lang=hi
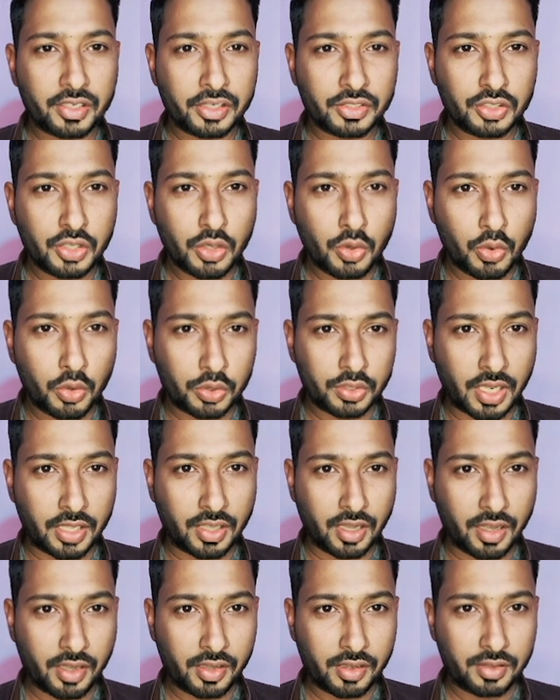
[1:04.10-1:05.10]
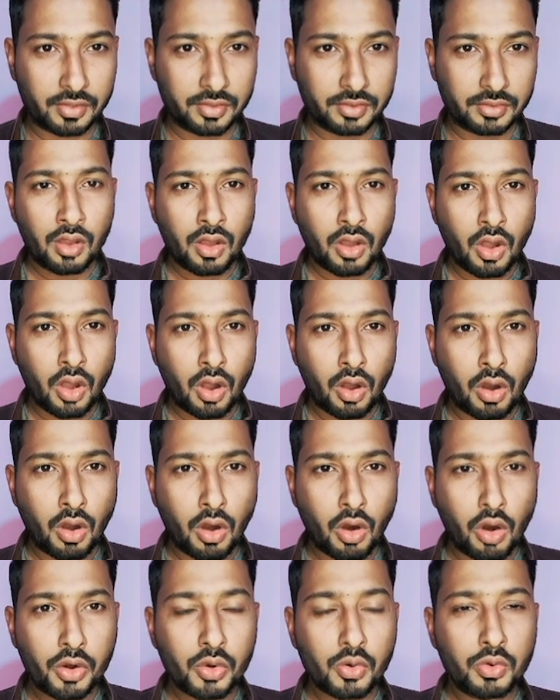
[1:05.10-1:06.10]
से हो जाता है
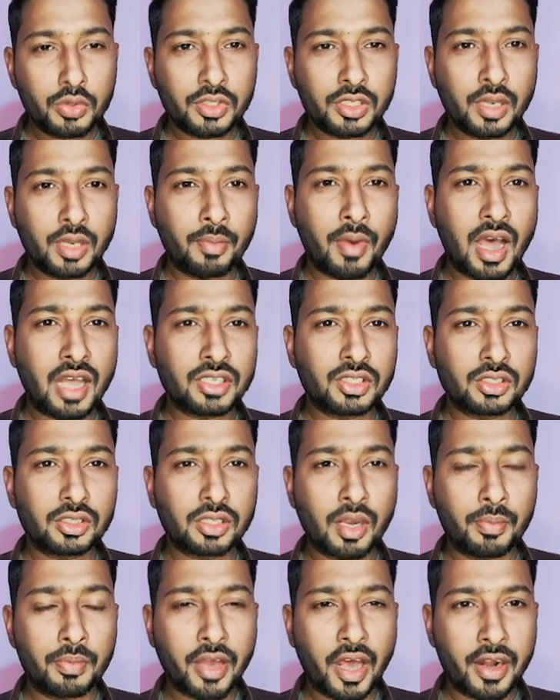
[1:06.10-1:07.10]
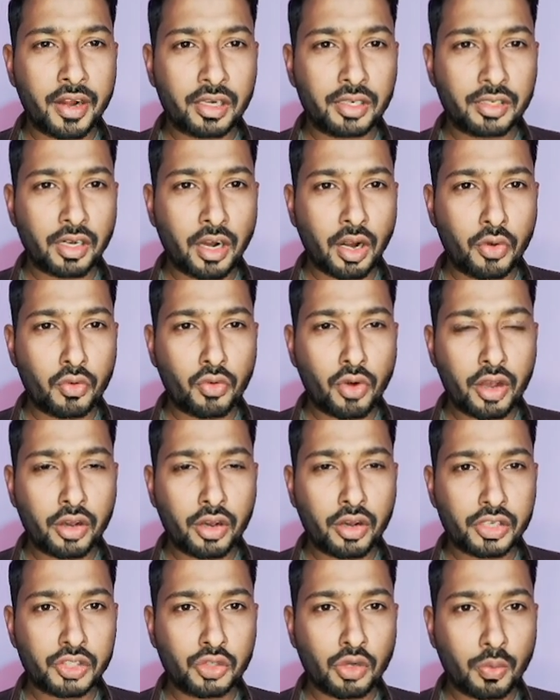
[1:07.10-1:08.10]
और उसके बाद सब डायरेक्टर अनुराग
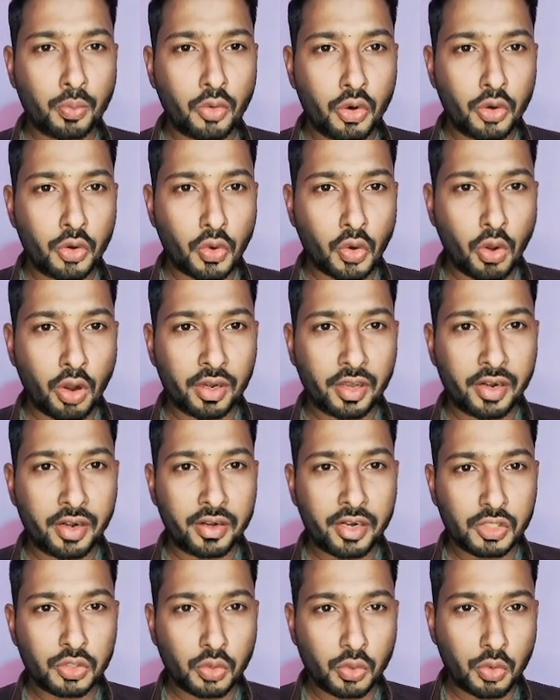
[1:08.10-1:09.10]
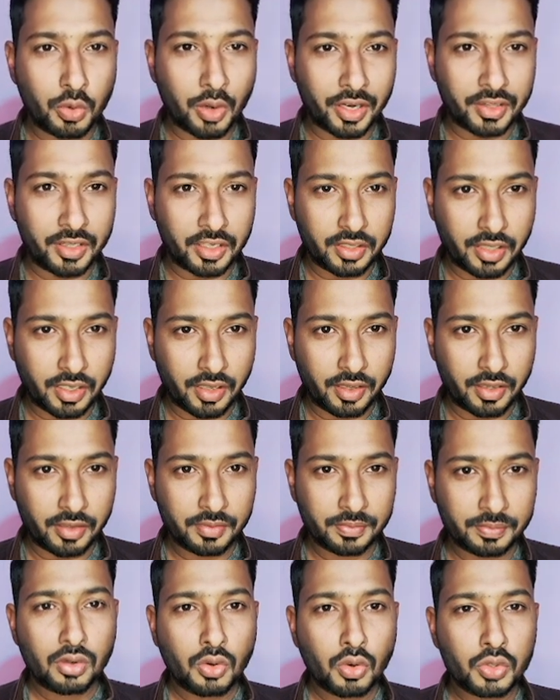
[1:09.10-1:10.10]
कश्यप को ट्रोल करना शुरू कर देते हैं
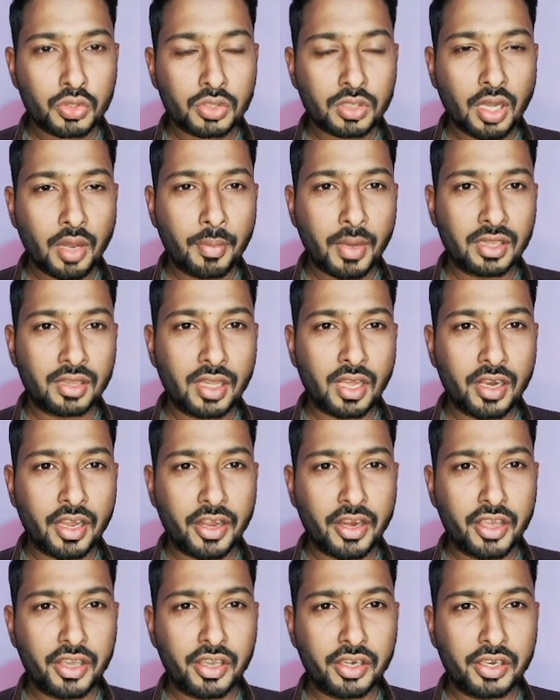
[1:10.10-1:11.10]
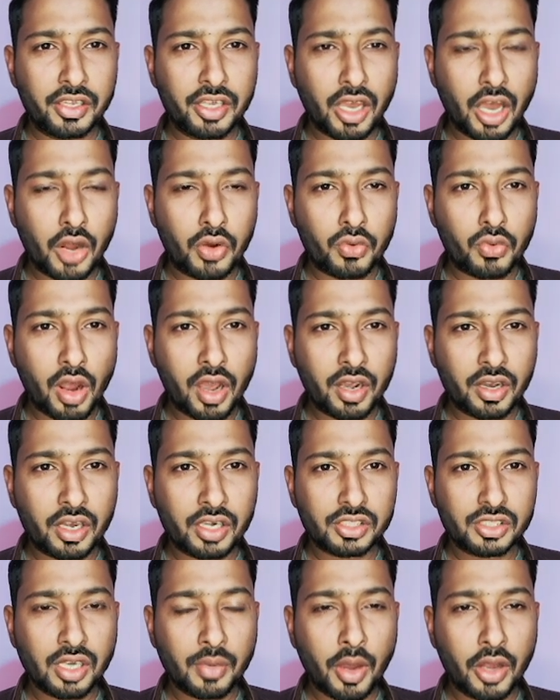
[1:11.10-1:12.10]
उसका बदला लेने के लिए अनुराग
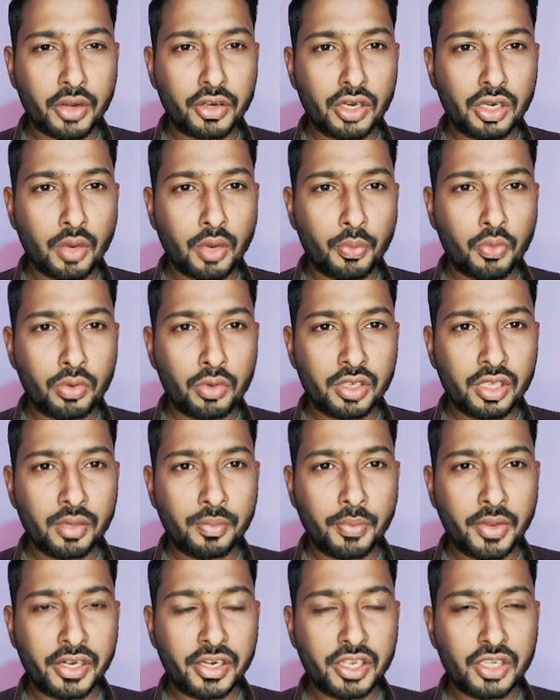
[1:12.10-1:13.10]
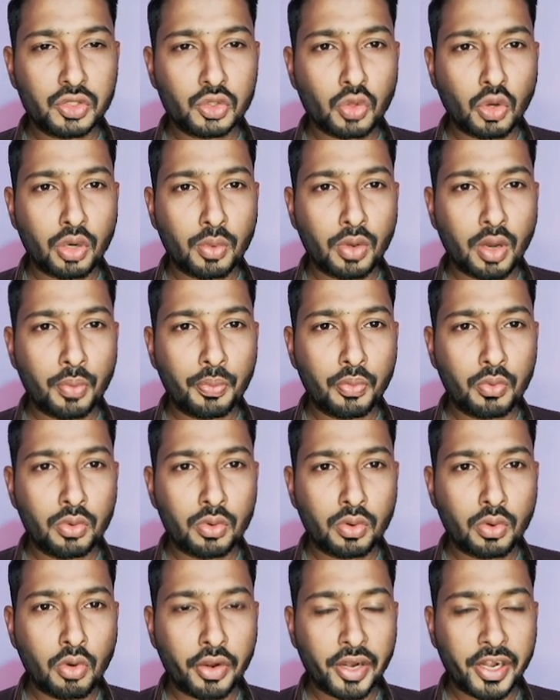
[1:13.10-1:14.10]
कश्यप अनिल कपूर की बेटी सोनम कपूर
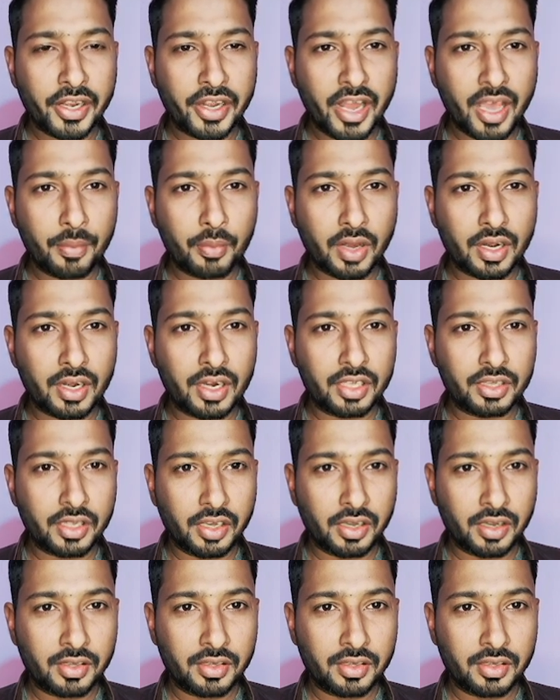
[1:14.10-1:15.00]
को किडनैप कर लेते हैं